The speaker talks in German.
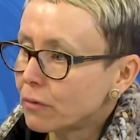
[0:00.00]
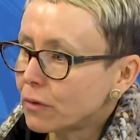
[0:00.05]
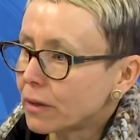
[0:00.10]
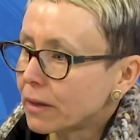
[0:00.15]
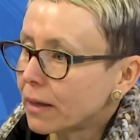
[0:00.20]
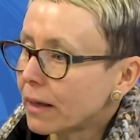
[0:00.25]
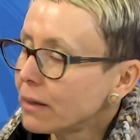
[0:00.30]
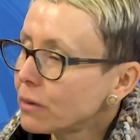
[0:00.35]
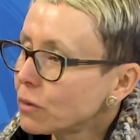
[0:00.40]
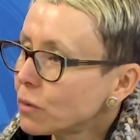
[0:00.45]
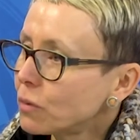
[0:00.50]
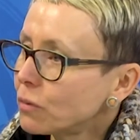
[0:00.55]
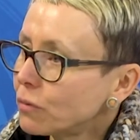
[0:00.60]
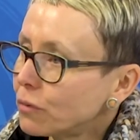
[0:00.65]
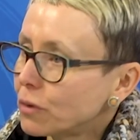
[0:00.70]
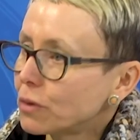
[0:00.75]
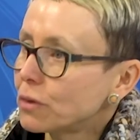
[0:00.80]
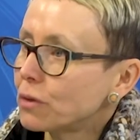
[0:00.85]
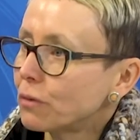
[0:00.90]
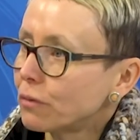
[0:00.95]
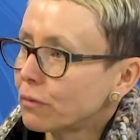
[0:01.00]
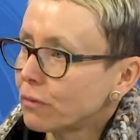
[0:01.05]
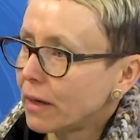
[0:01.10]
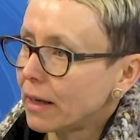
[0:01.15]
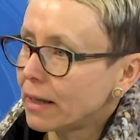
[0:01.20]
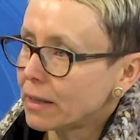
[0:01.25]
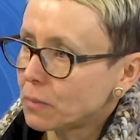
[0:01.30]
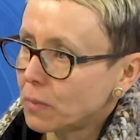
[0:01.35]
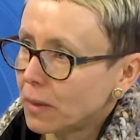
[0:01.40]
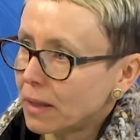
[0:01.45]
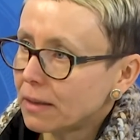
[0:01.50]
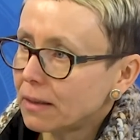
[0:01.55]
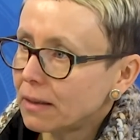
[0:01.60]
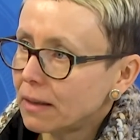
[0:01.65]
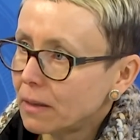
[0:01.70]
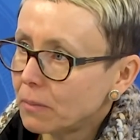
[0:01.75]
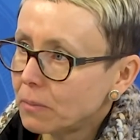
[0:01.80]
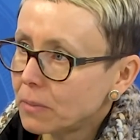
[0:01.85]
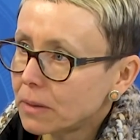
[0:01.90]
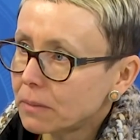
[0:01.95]
Verrentung von Software-Experten
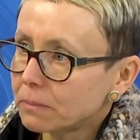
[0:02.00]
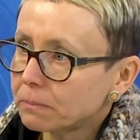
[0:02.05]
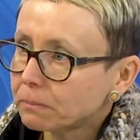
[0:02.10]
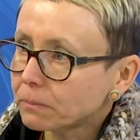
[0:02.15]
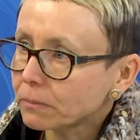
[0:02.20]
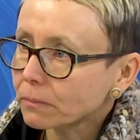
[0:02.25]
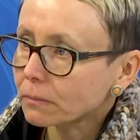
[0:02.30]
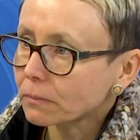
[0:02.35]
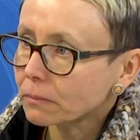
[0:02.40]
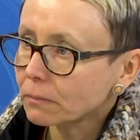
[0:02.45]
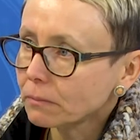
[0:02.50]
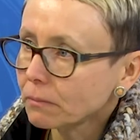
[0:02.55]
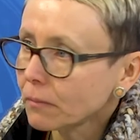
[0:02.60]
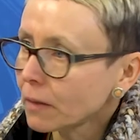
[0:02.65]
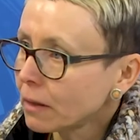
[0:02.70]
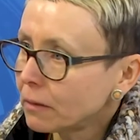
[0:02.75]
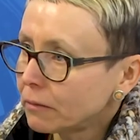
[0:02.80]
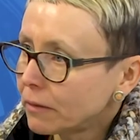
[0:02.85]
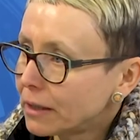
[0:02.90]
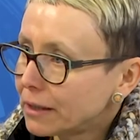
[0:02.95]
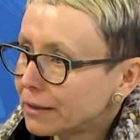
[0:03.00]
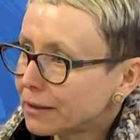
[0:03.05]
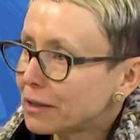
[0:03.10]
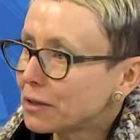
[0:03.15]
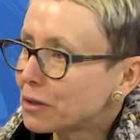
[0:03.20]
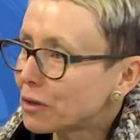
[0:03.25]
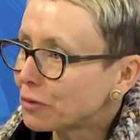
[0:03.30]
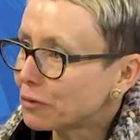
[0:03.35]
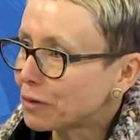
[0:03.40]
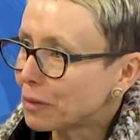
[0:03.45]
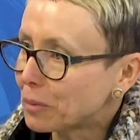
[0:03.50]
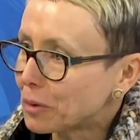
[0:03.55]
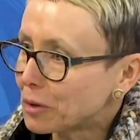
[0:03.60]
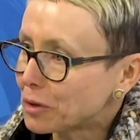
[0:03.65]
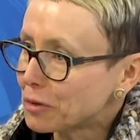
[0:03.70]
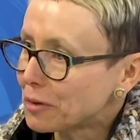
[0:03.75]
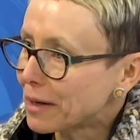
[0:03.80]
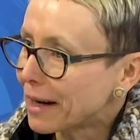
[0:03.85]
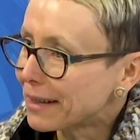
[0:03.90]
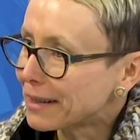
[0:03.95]
gibt weil es die
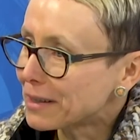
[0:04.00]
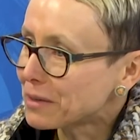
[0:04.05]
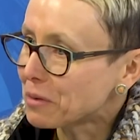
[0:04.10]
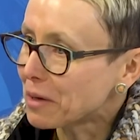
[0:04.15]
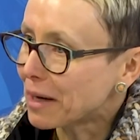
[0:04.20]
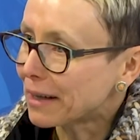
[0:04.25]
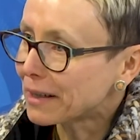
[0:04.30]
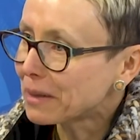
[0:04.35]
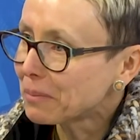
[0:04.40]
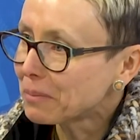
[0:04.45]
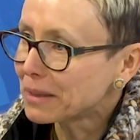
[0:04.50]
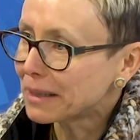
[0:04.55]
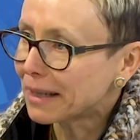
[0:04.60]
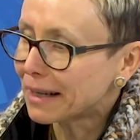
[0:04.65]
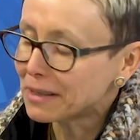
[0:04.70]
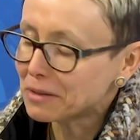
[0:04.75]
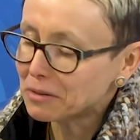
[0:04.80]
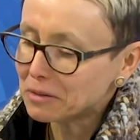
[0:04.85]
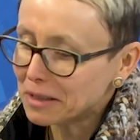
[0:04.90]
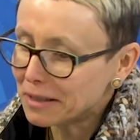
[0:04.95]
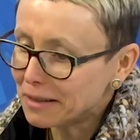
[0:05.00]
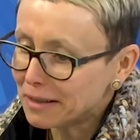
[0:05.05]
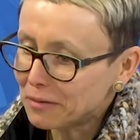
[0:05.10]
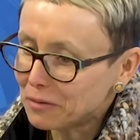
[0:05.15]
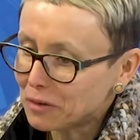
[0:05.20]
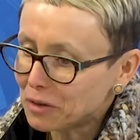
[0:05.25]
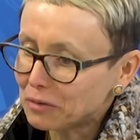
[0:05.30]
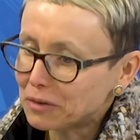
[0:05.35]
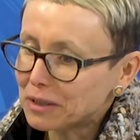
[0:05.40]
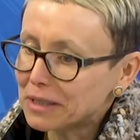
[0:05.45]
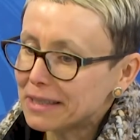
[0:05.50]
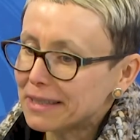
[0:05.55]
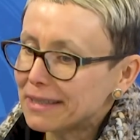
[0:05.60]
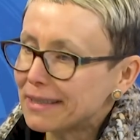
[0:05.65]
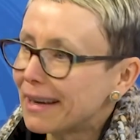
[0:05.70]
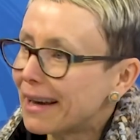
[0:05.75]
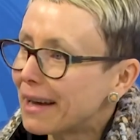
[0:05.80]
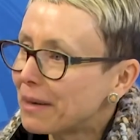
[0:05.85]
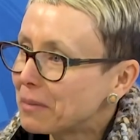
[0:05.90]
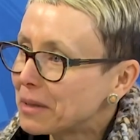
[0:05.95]
Softwarebranche noch gar nicht so lange gibt. Ja. Also die, die vor 40
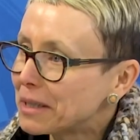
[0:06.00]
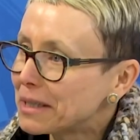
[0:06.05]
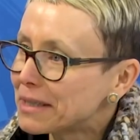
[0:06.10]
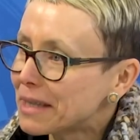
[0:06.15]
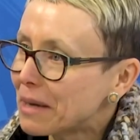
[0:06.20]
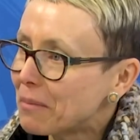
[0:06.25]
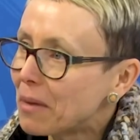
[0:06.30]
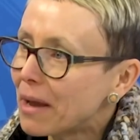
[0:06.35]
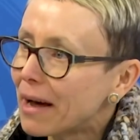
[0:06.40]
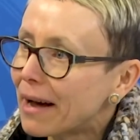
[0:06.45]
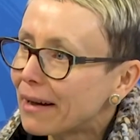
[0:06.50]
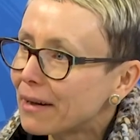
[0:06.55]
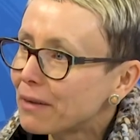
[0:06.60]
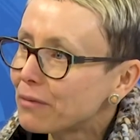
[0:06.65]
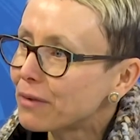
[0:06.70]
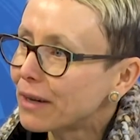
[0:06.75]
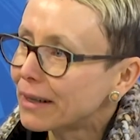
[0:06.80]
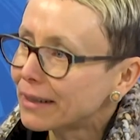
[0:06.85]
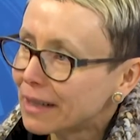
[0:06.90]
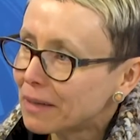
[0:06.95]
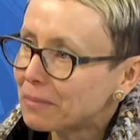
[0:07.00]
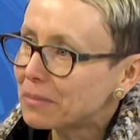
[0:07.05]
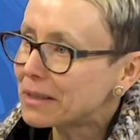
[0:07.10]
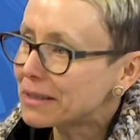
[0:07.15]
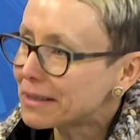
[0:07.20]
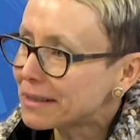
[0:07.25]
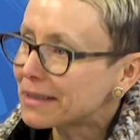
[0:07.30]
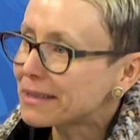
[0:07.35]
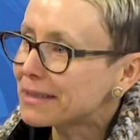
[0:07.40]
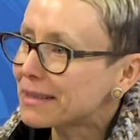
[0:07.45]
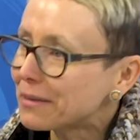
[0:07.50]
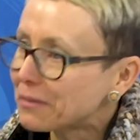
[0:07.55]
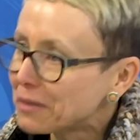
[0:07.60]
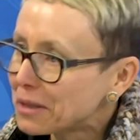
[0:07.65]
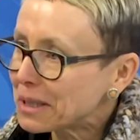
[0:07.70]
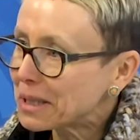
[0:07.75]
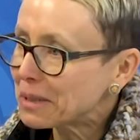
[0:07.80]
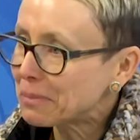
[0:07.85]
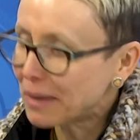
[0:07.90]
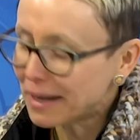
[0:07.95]
Jahren mit Assembler mhm. angefangen haben, die sind jetzt dann
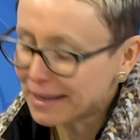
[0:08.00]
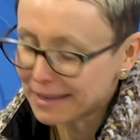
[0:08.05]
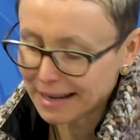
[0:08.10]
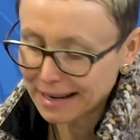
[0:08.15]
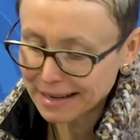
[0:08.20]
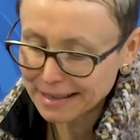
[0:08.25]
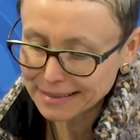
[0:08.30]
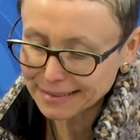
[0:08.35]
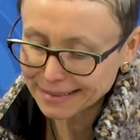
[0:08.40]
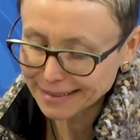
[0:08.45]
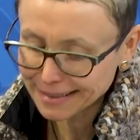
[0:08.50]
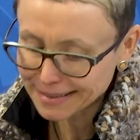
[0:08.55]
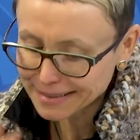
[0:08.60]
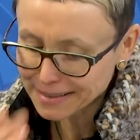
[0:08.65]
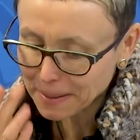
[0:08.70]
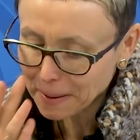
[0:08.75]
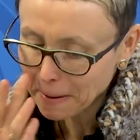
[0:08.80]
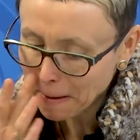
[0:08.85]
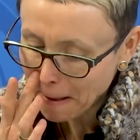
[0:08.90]
wirklich bald alle in Rente.